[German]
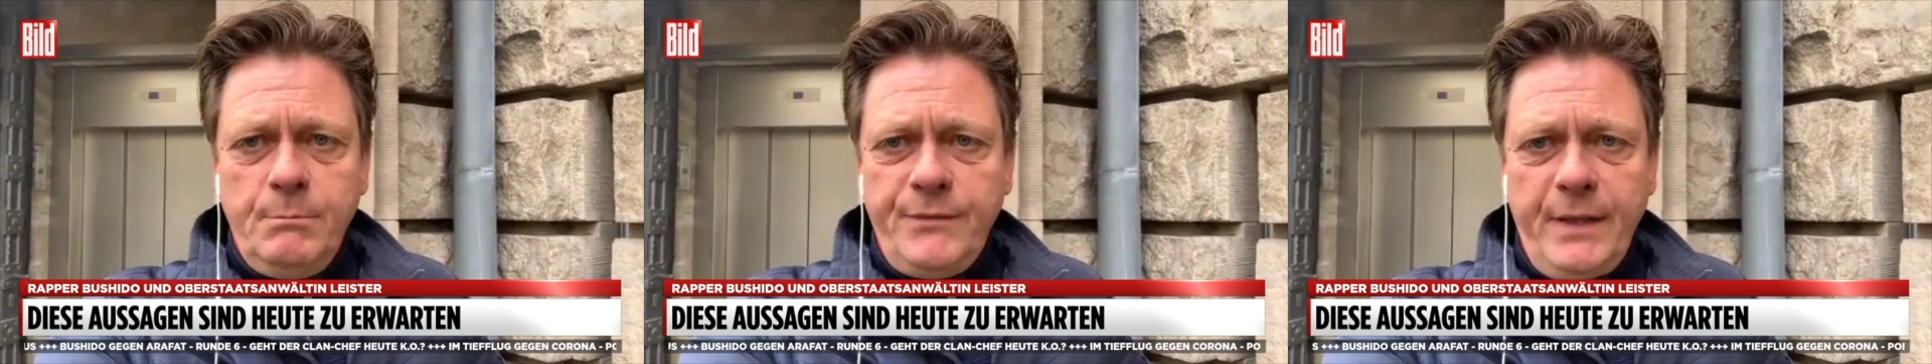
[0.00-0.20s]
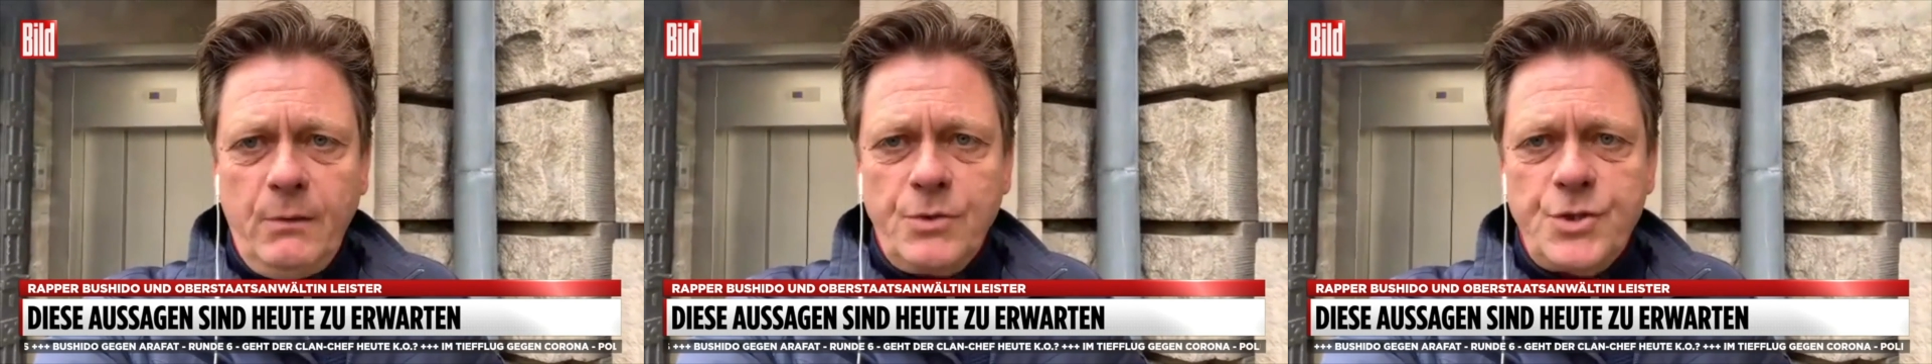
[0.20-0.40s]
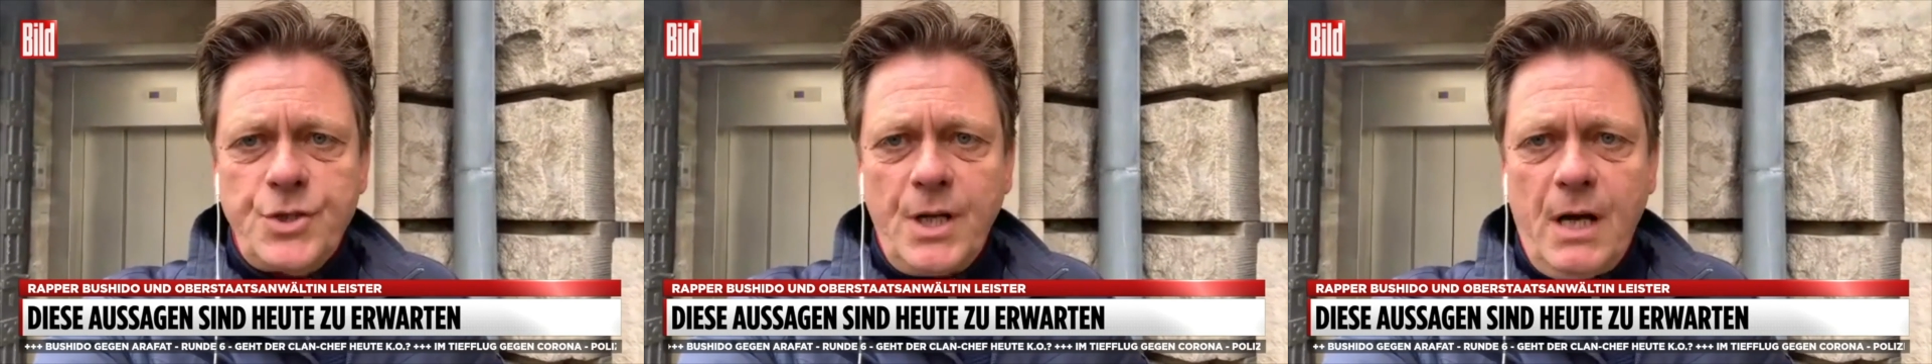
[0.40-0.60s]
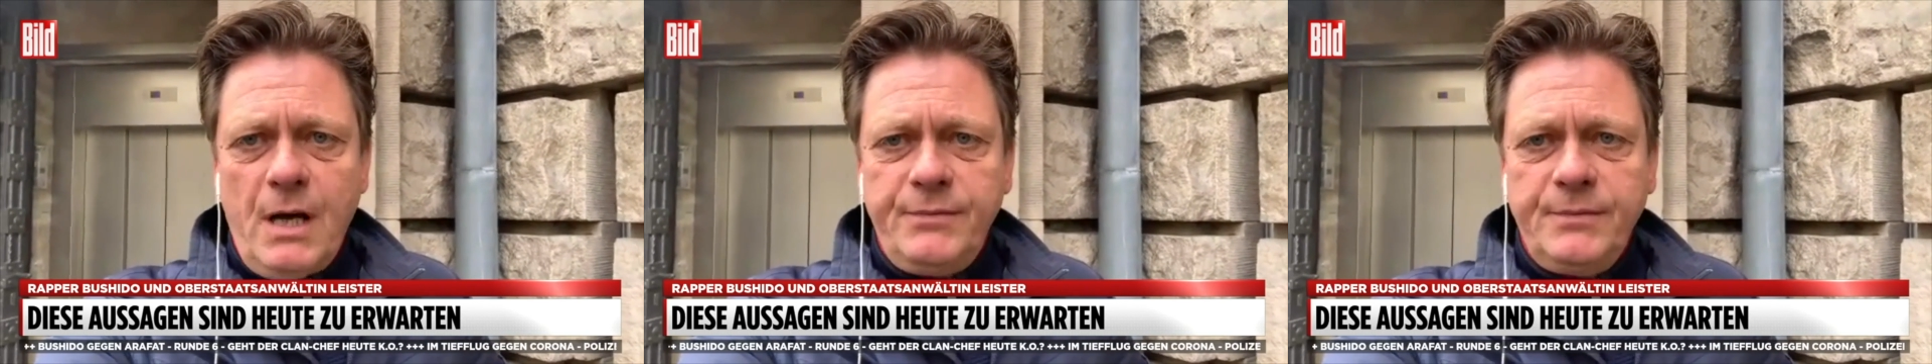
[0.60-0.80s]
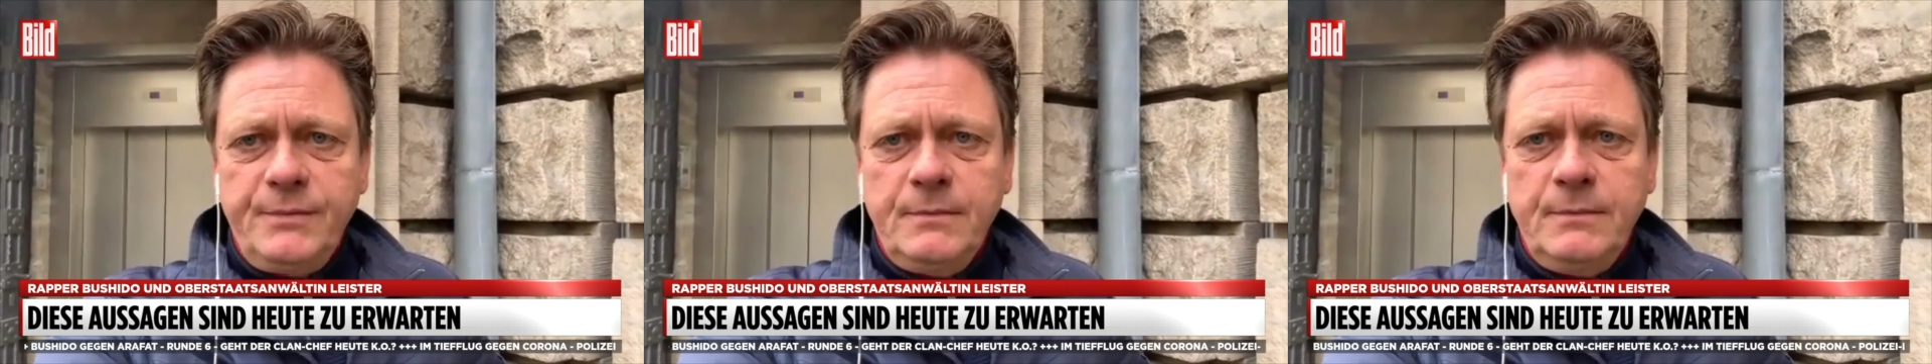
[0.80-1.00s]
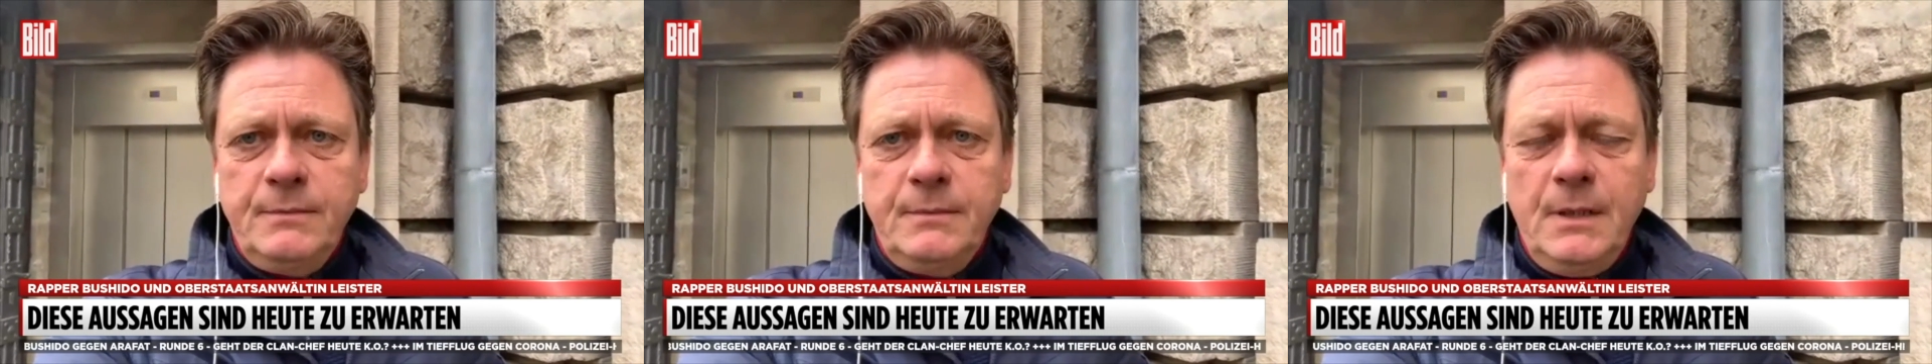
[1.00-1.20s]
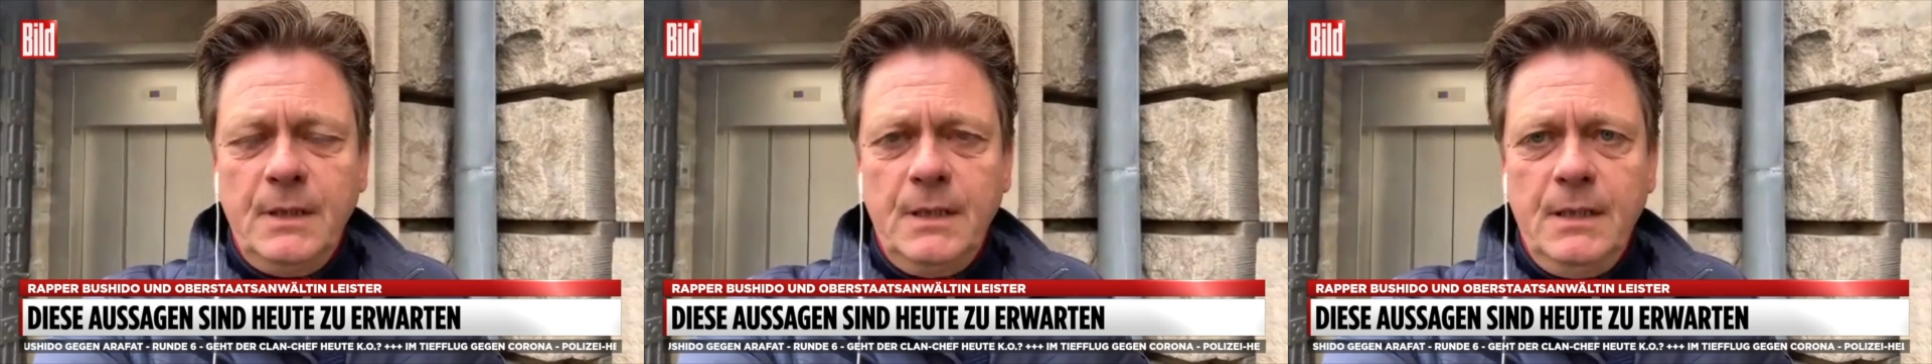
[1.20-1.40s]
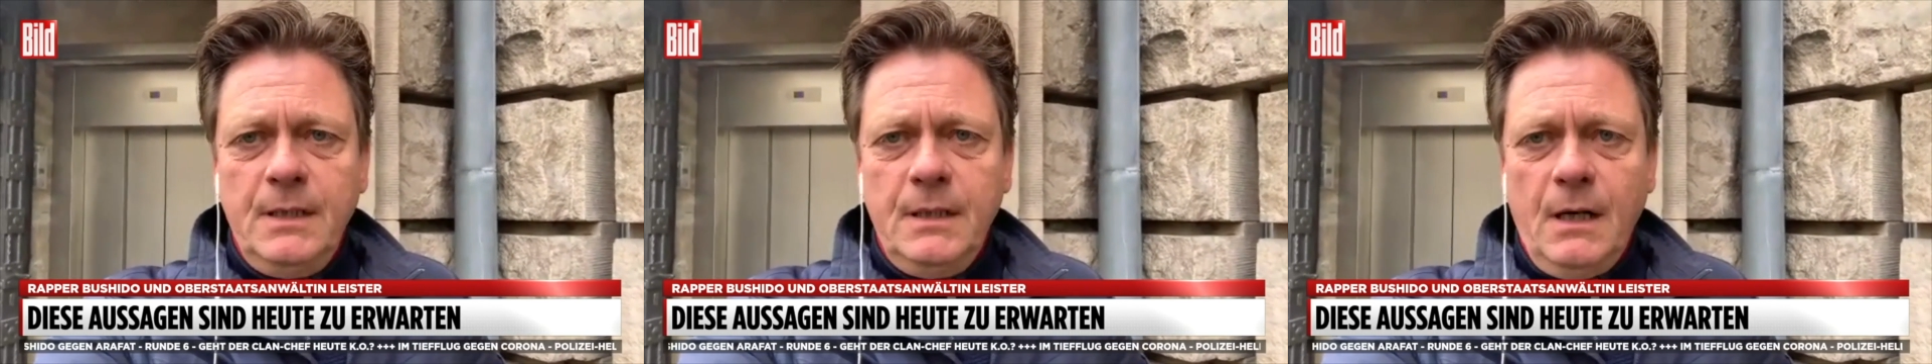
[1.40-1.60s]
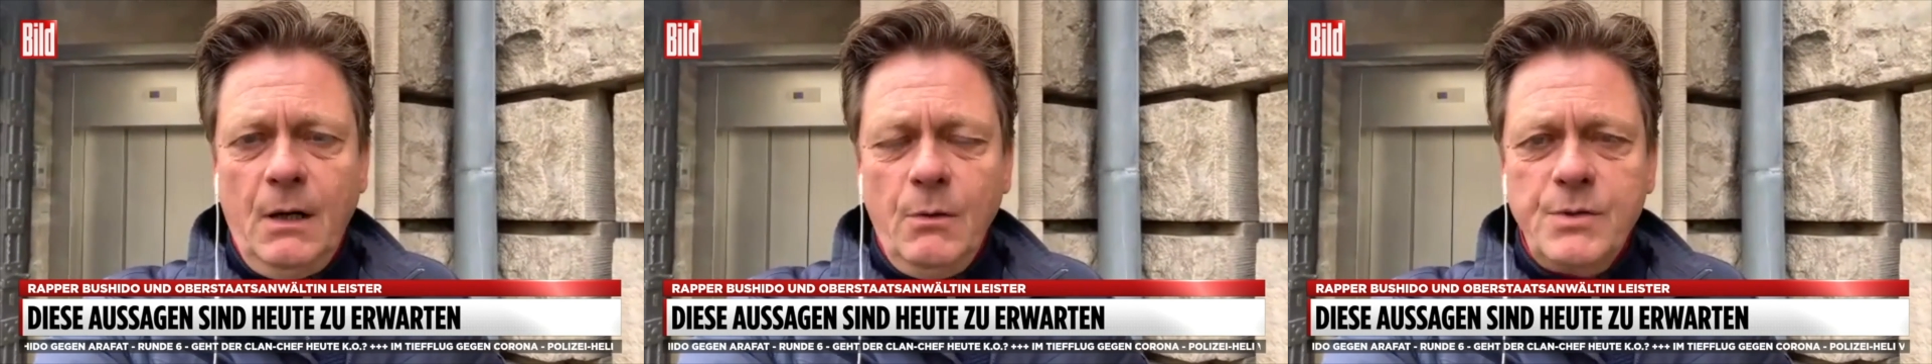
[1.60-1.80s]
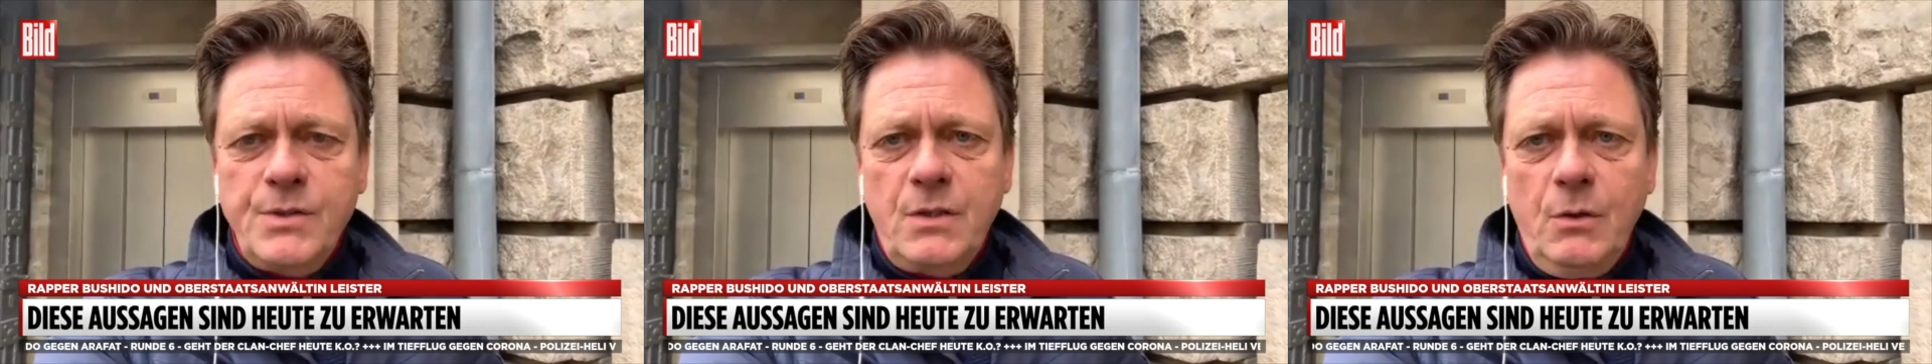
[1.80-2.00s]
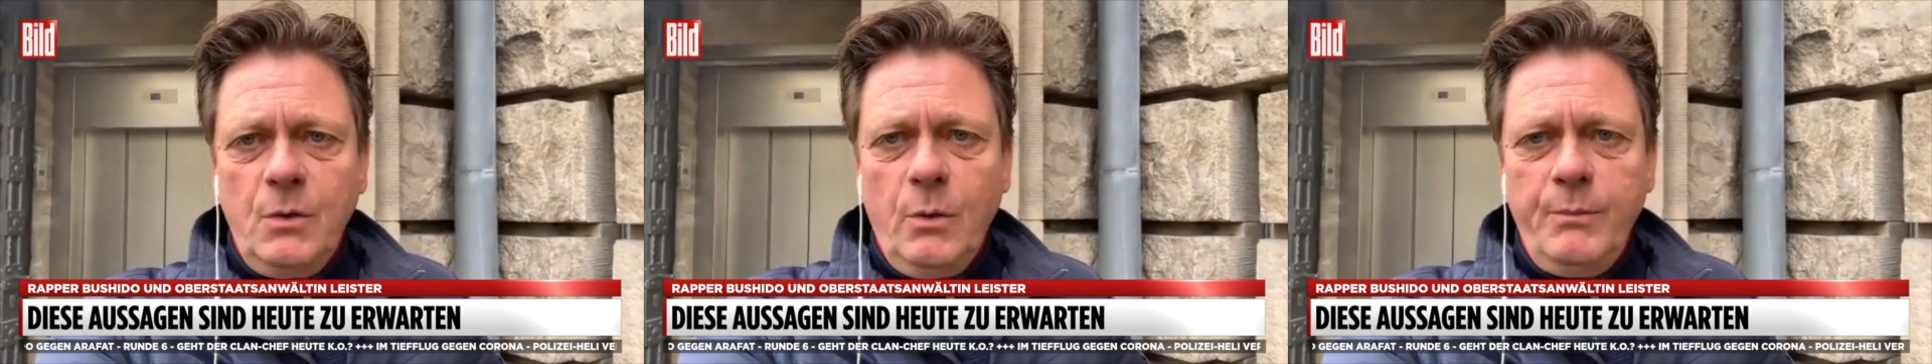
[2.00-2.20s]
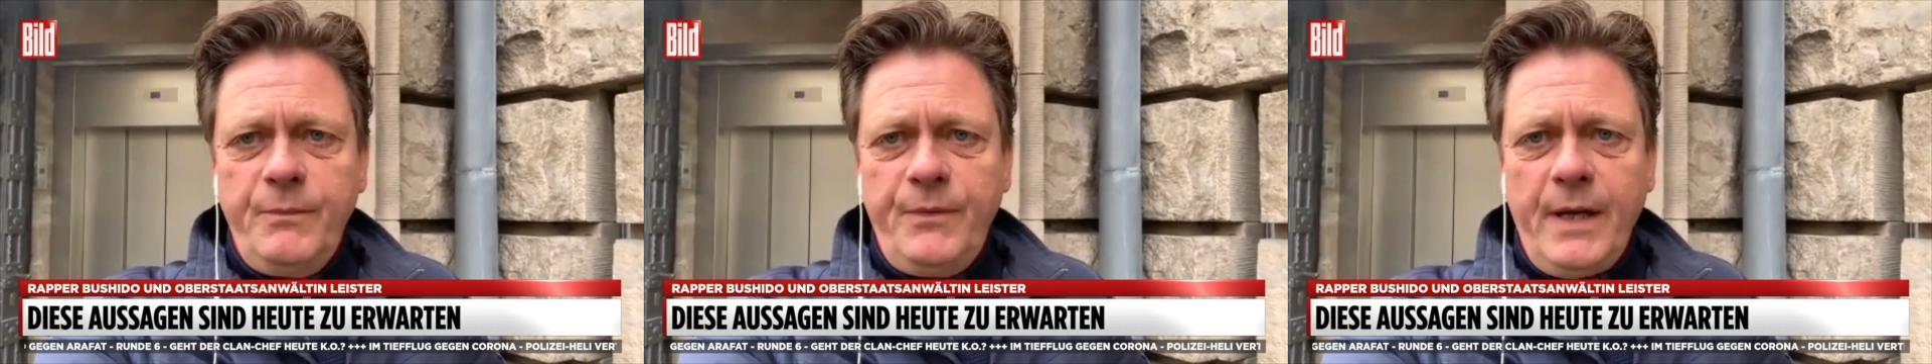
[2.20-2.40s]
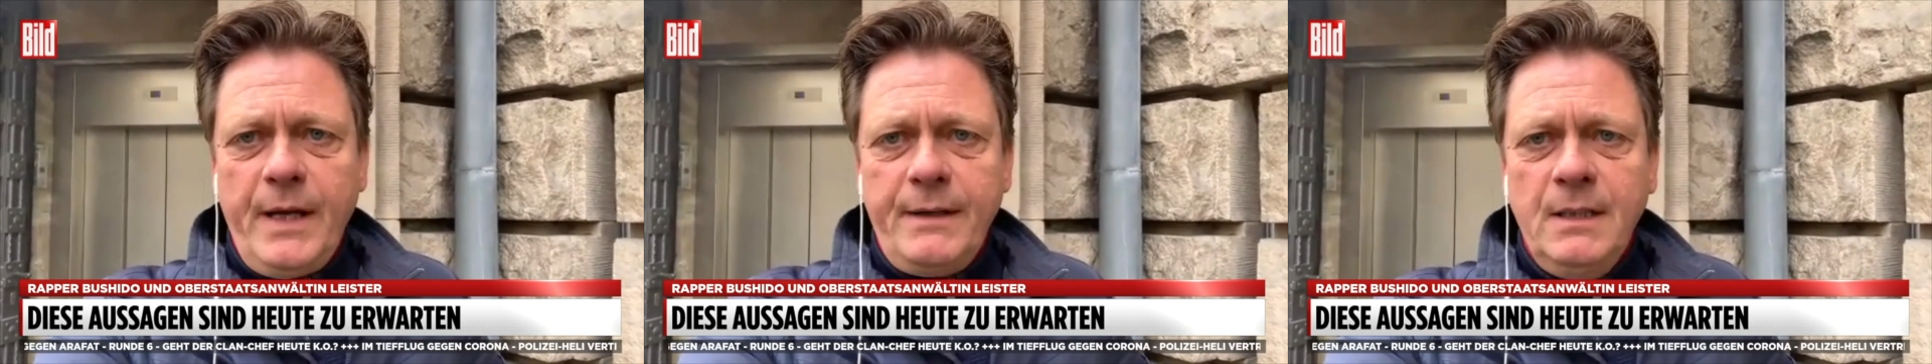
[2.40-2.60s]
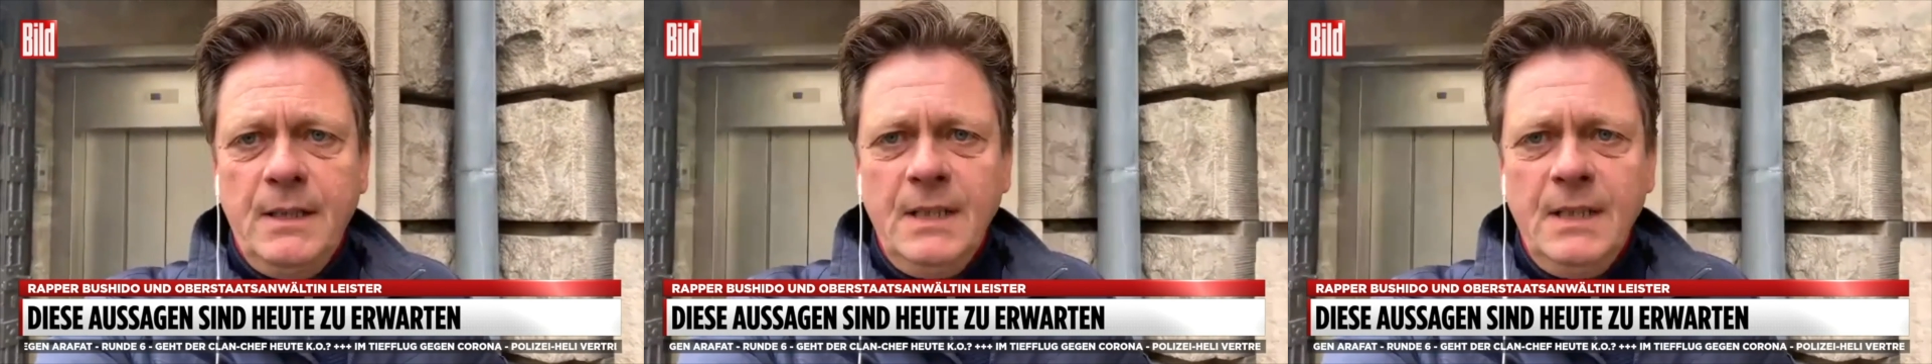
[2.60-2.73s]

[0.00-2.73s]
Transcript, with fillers: Bewährungsstrafen äh, ausgelobt werden.